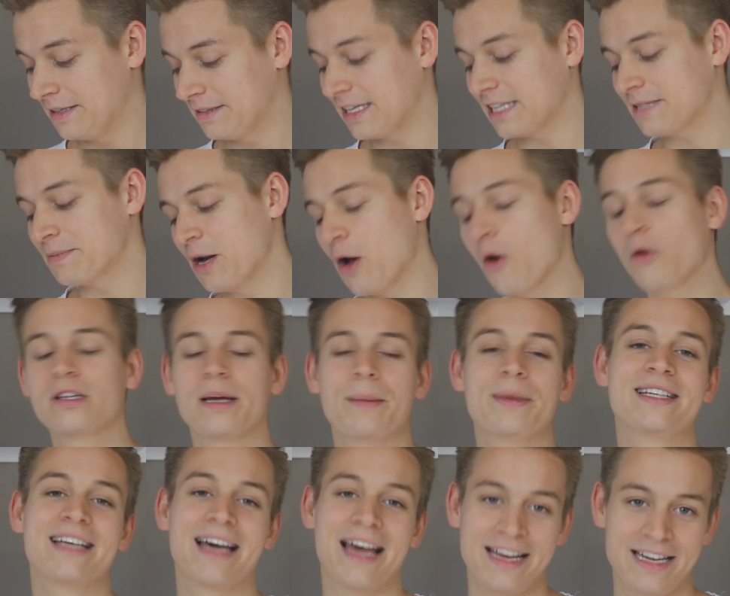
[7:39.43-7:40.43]
dass man auch
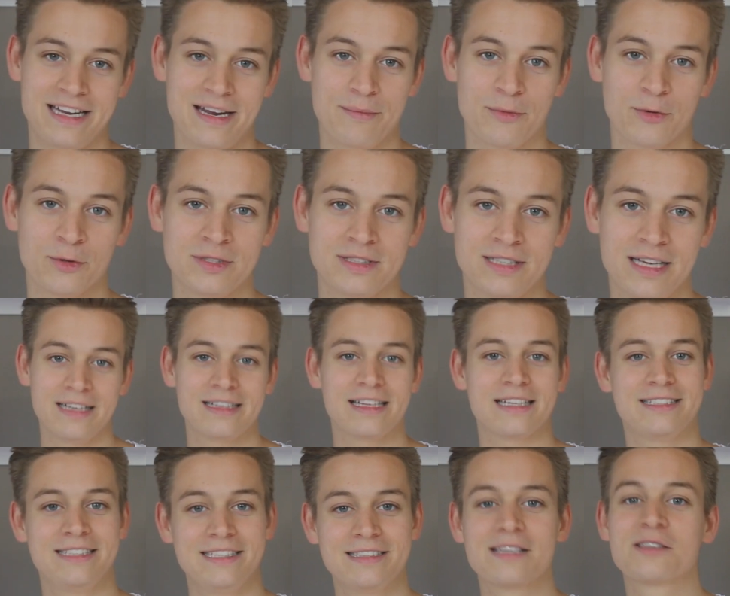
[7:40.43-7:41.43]
damit rechnen muss,
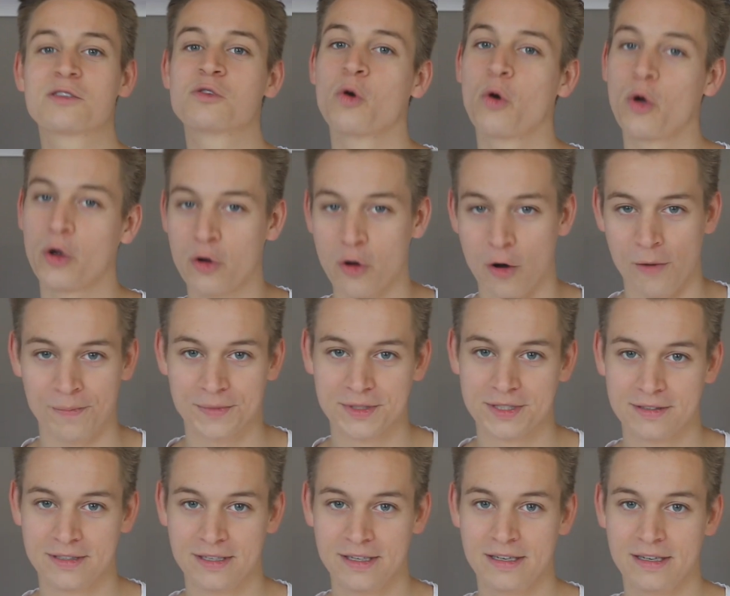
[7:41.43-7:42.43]
dass dieser
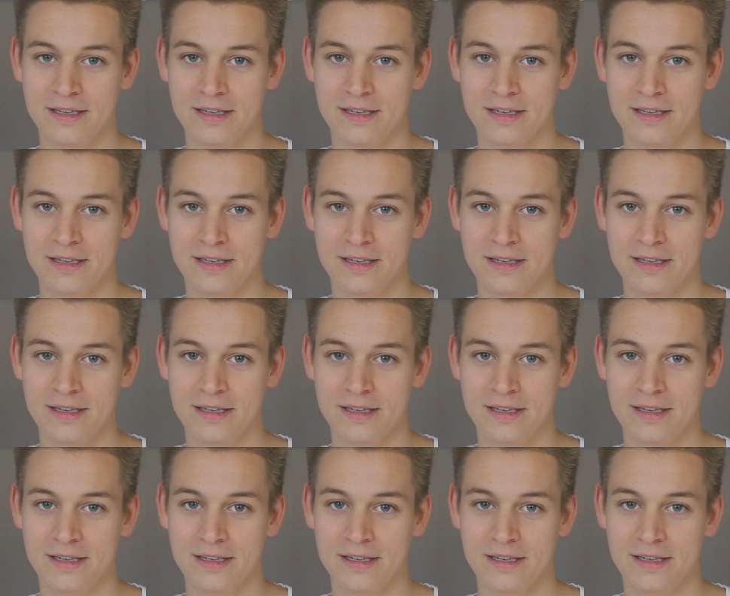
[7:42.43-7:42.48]
zurückkommt.